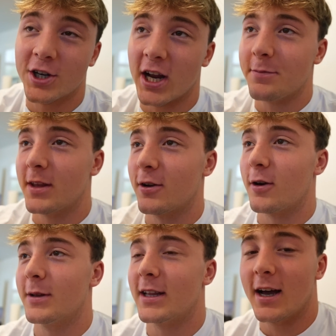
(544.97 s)
Schreibt in die
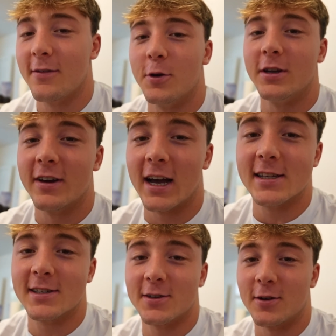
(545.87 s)
Kommentare, wohin wir
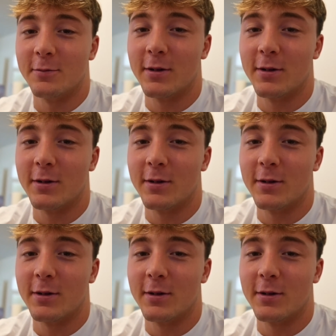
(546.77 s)
reisen sollen.